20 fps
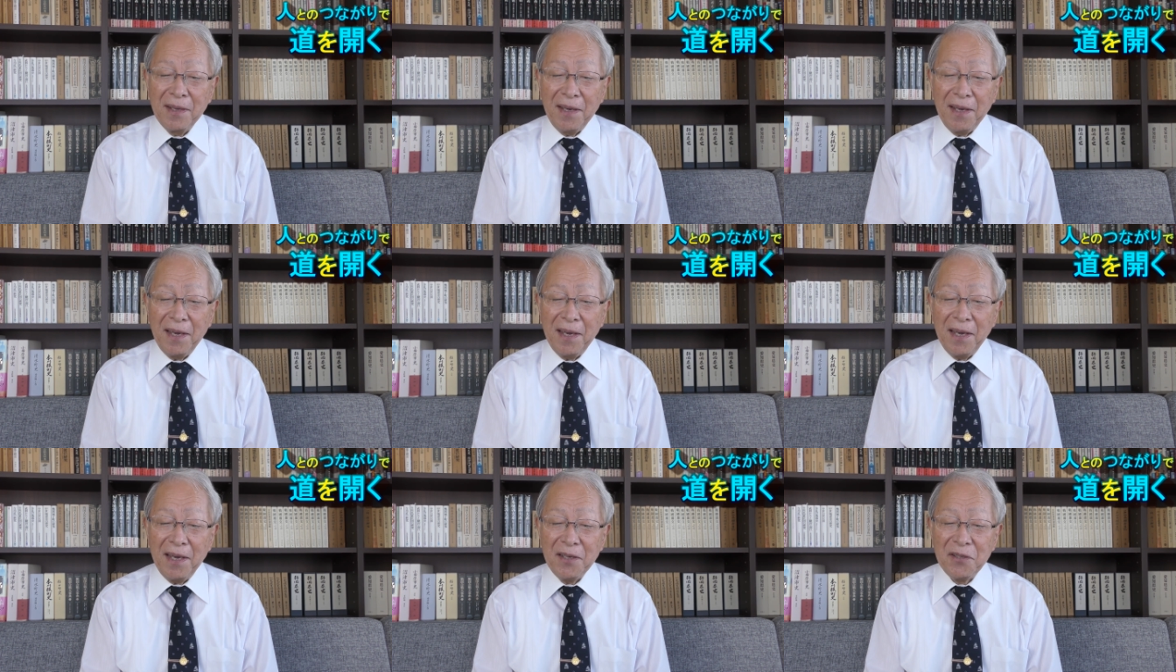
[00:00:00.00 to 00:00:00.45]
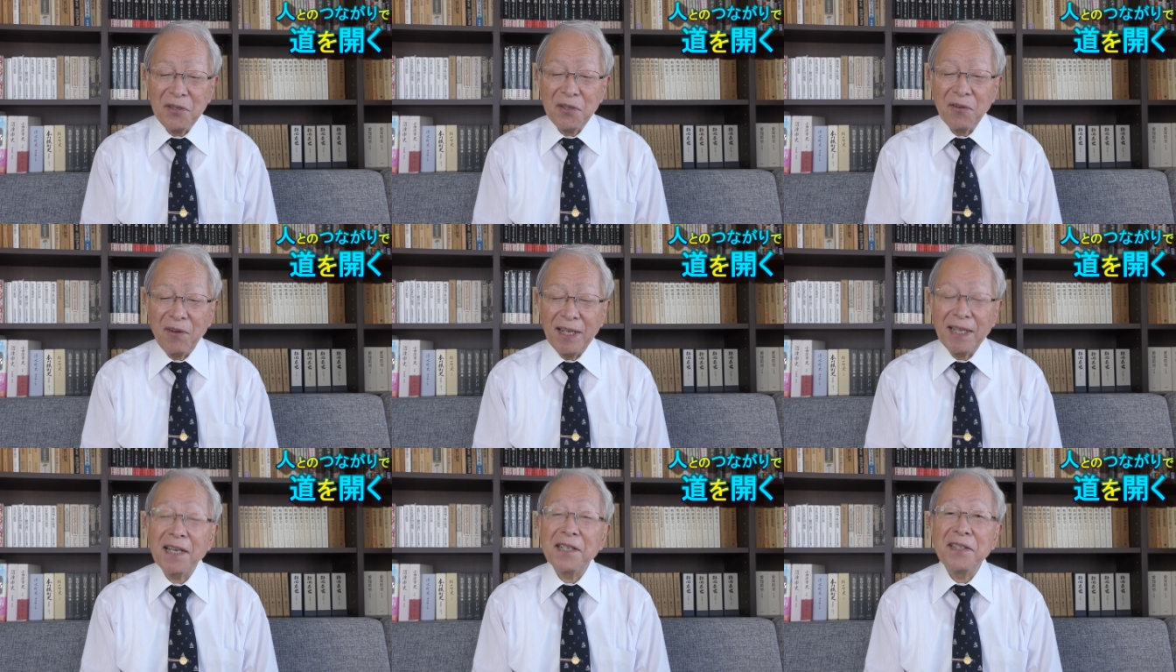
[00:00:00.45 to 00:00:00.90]
えー、いつ
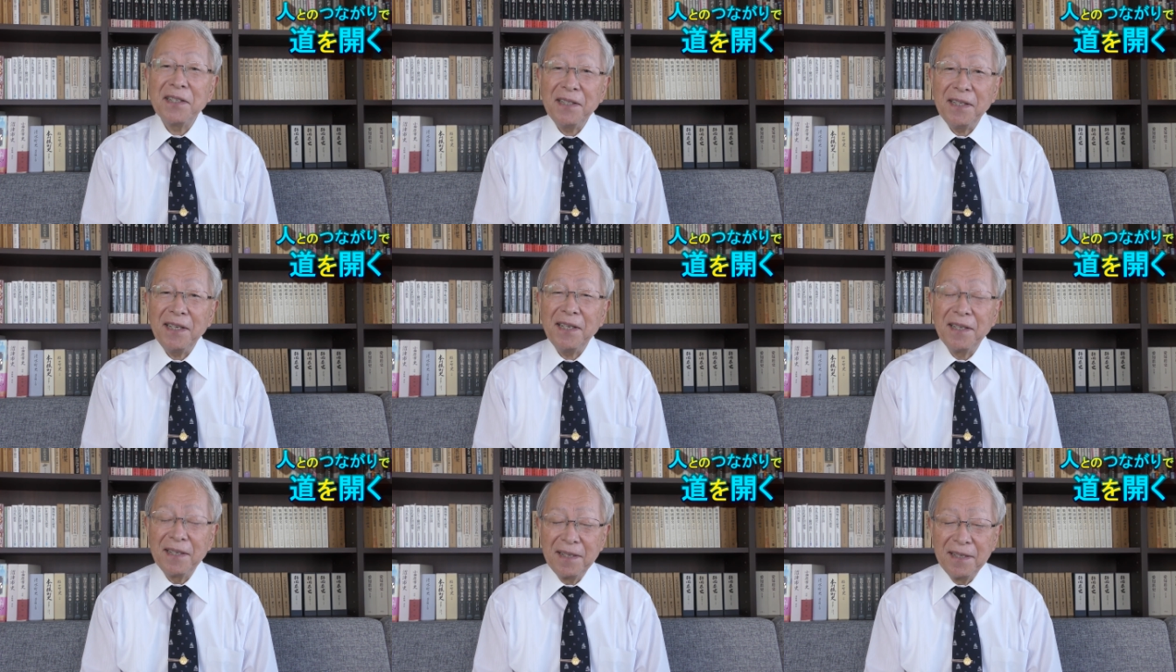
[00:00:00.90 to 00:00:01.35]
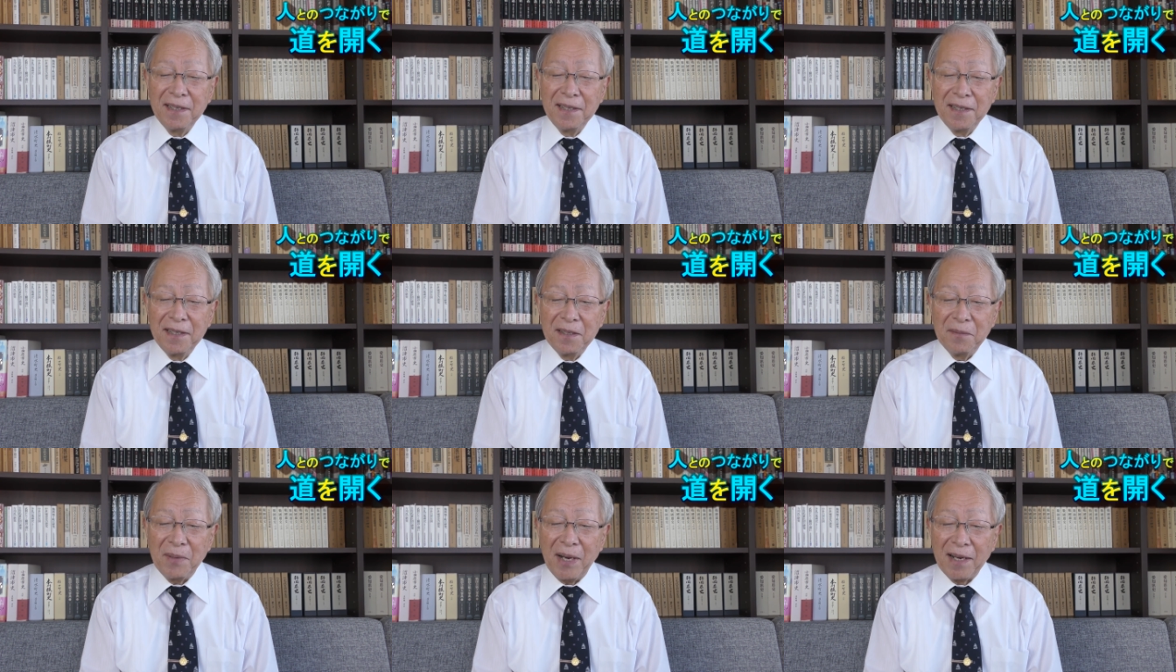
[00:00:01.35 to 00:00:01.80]
とはなしに、
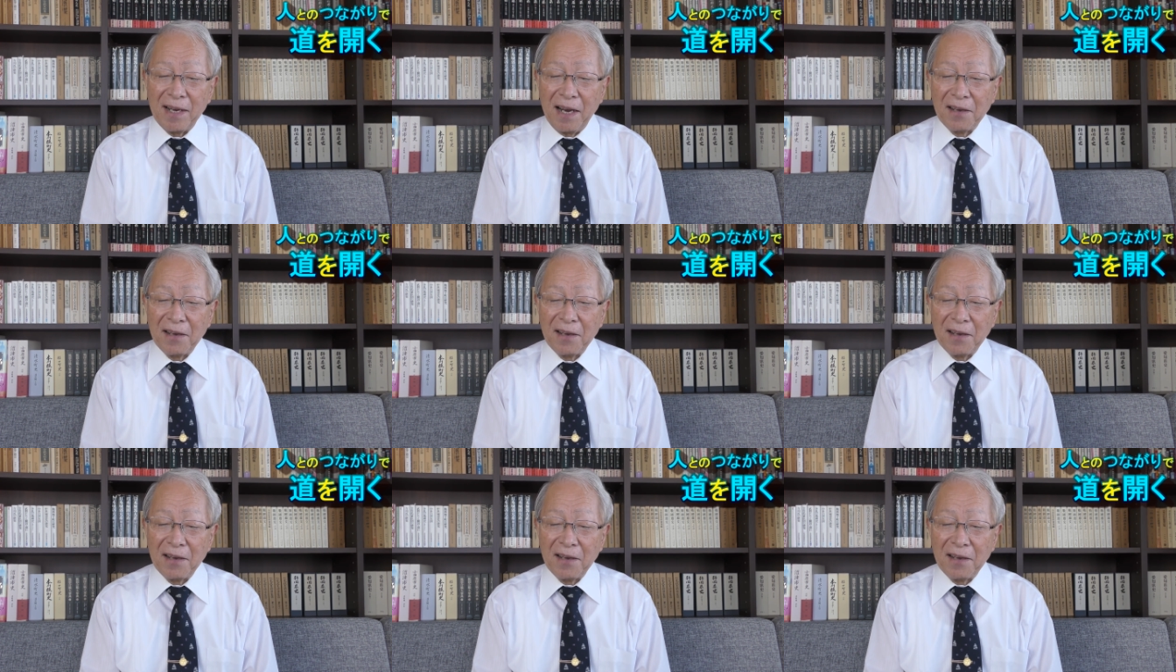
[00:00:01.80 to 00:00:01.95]
まあ、